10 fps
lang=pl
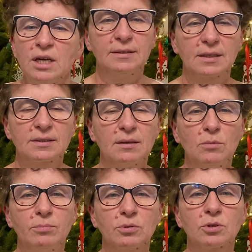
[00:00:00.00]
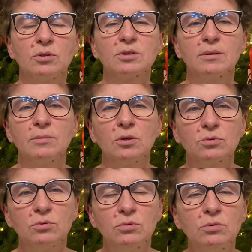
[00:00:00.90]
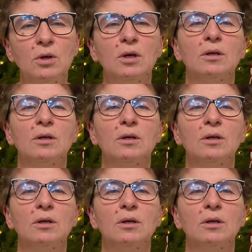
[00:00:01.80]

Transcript: Tak samo pod kątem lotu